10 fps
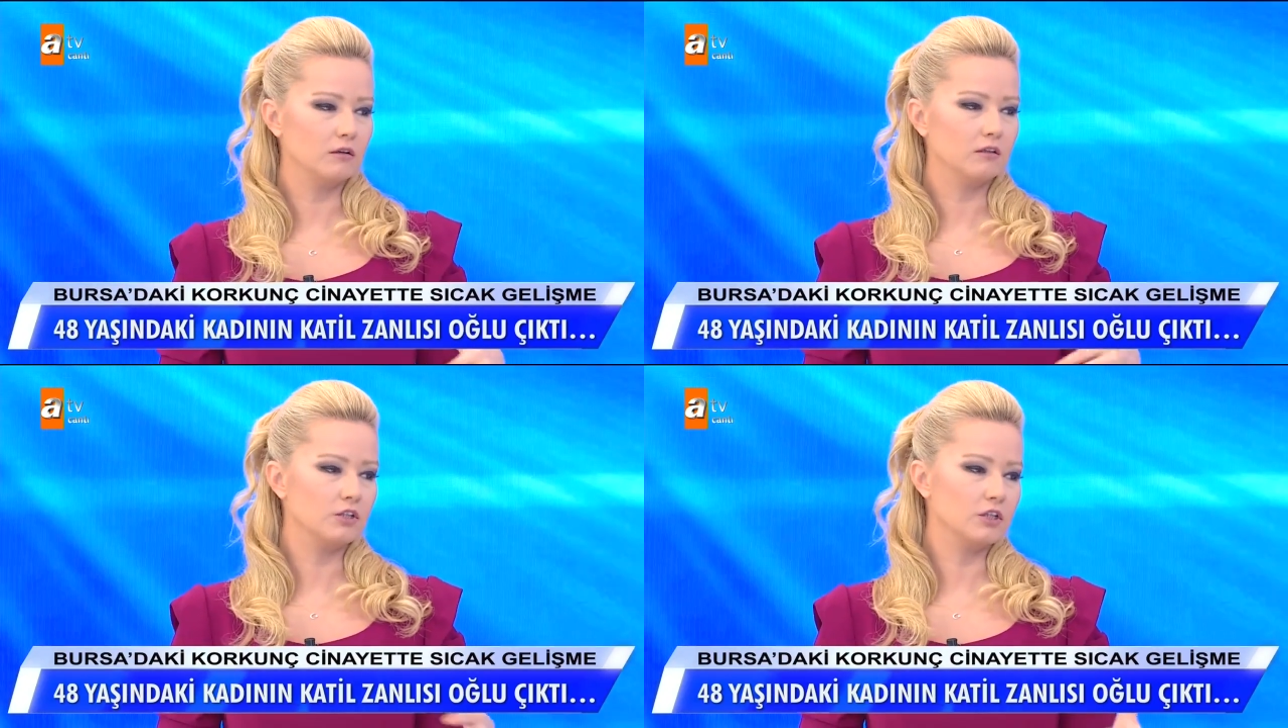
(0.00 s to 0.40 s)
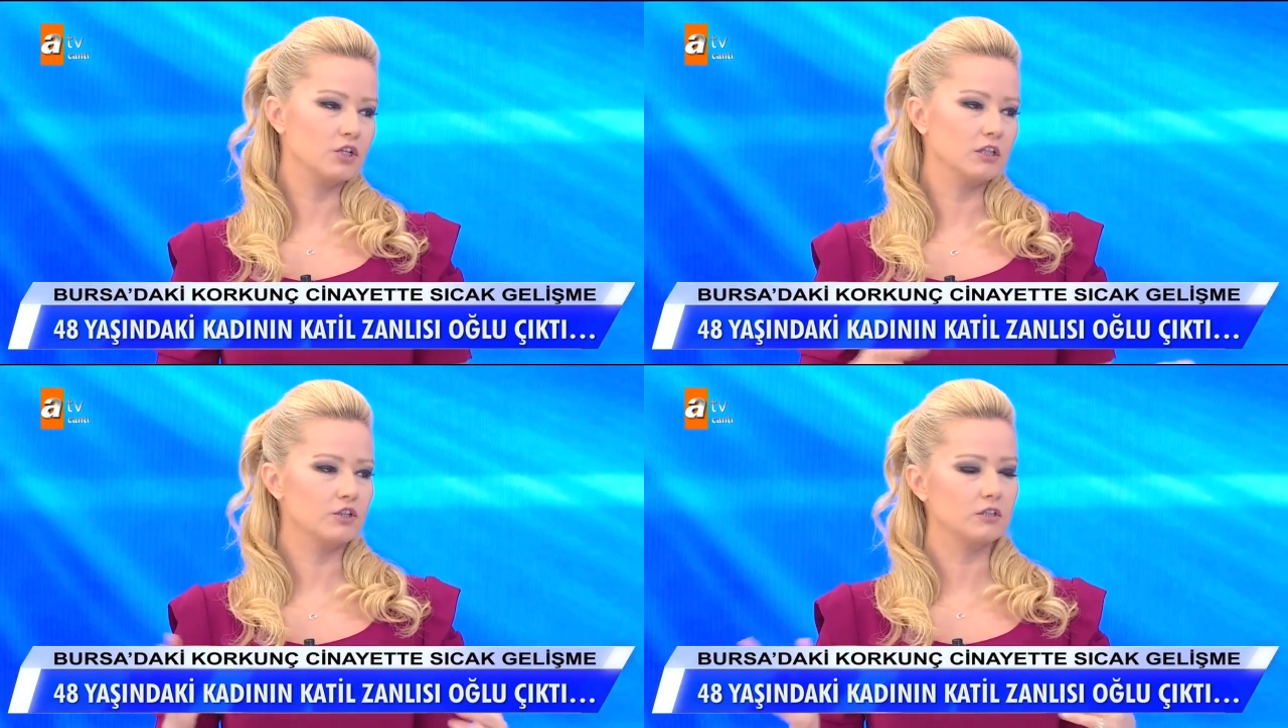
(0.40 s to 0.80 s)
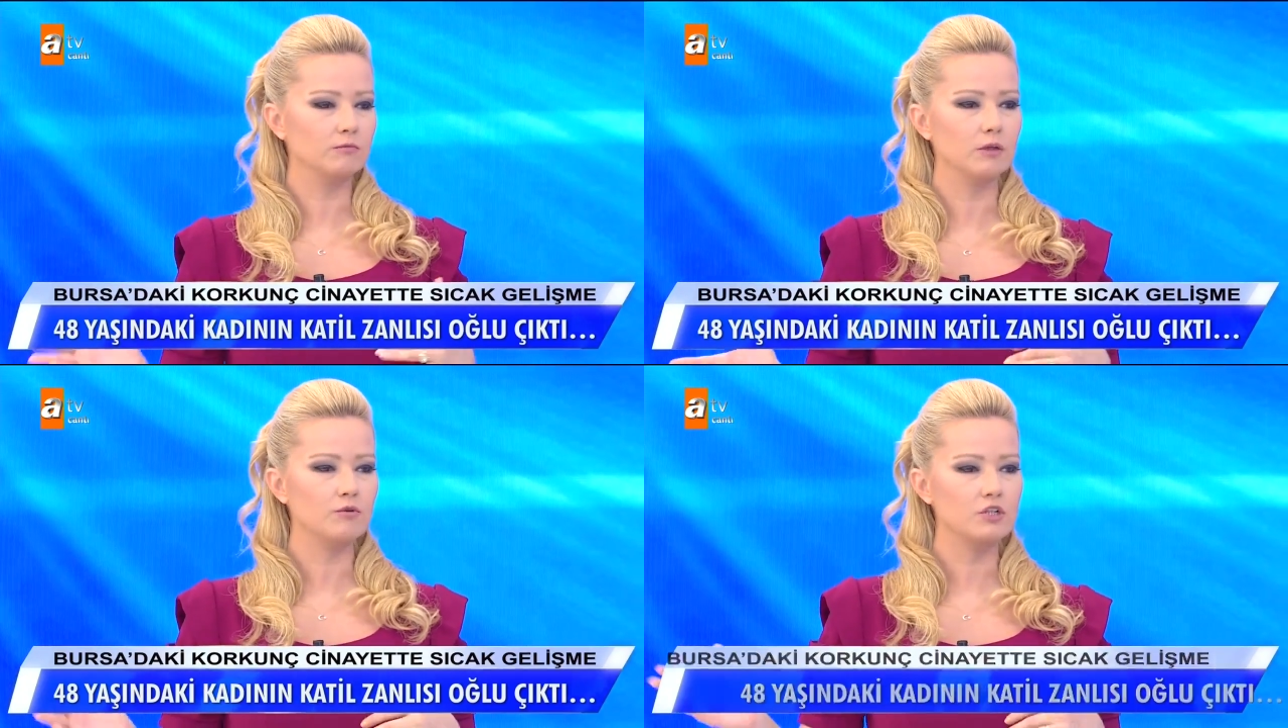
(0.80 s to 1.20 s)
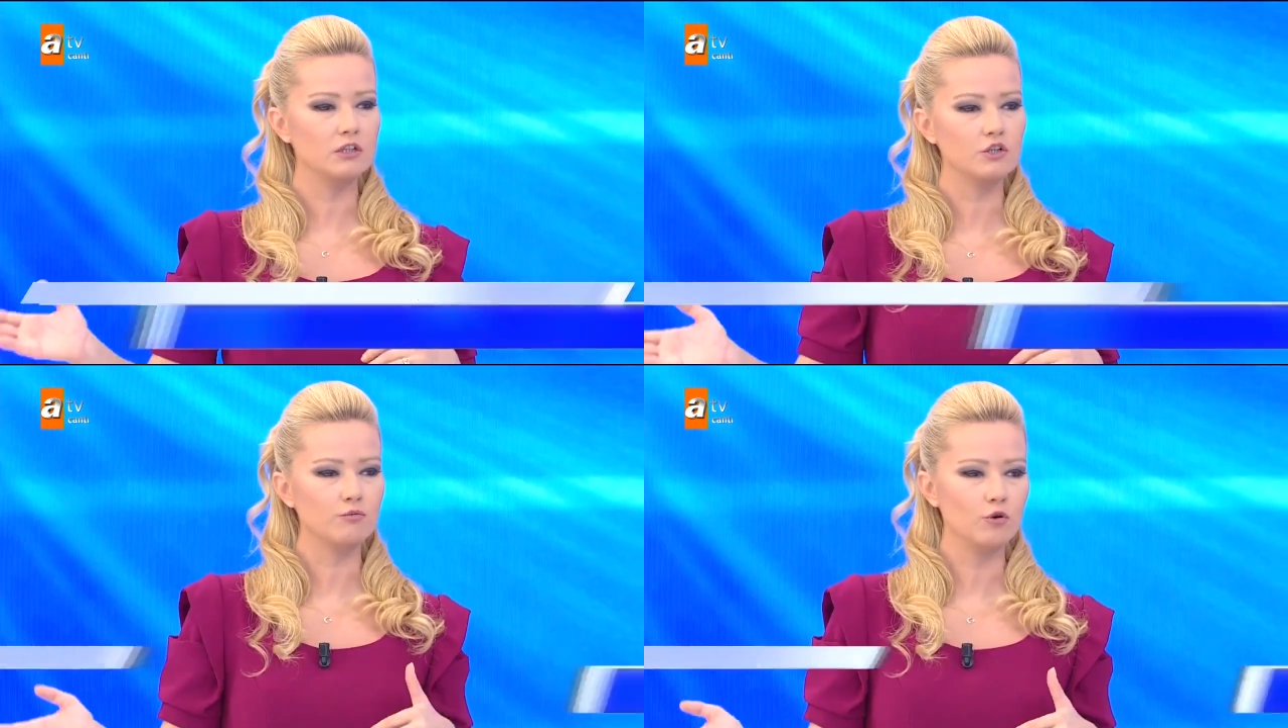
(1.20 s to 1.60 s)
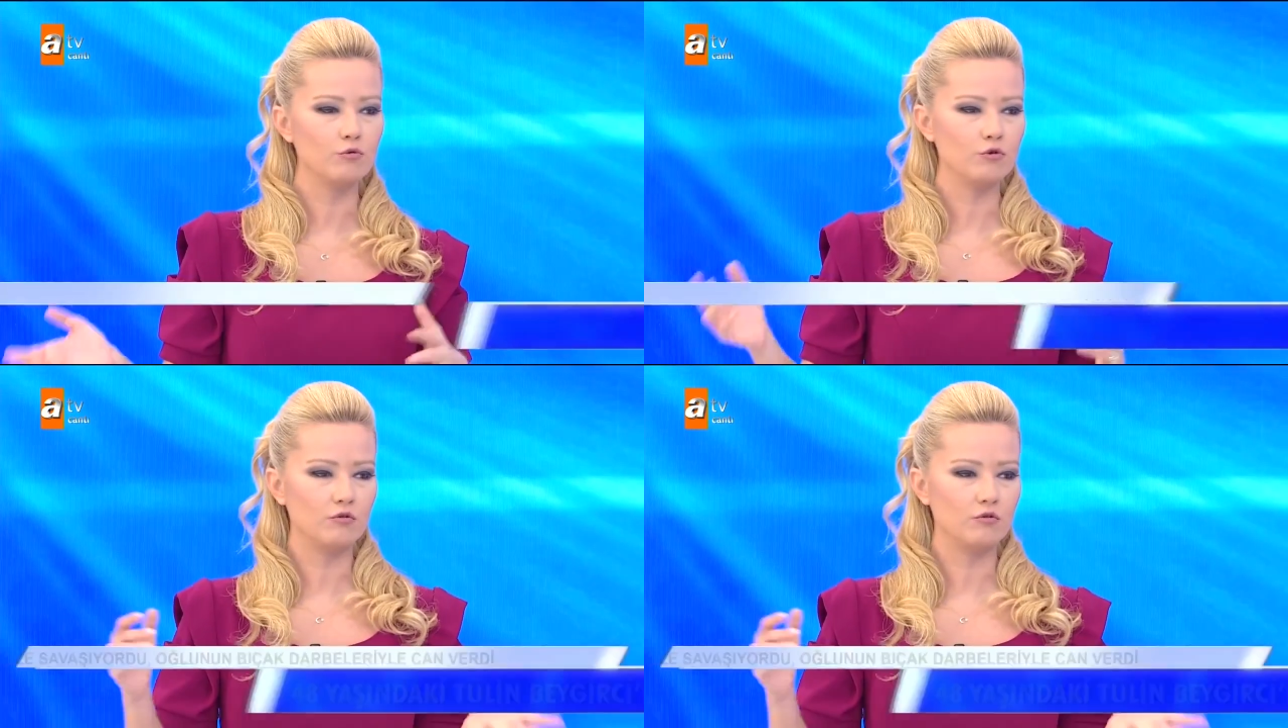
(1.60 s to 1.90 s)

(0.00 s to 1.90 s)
Yani işte çalıştım demiş çalışmıyormuş.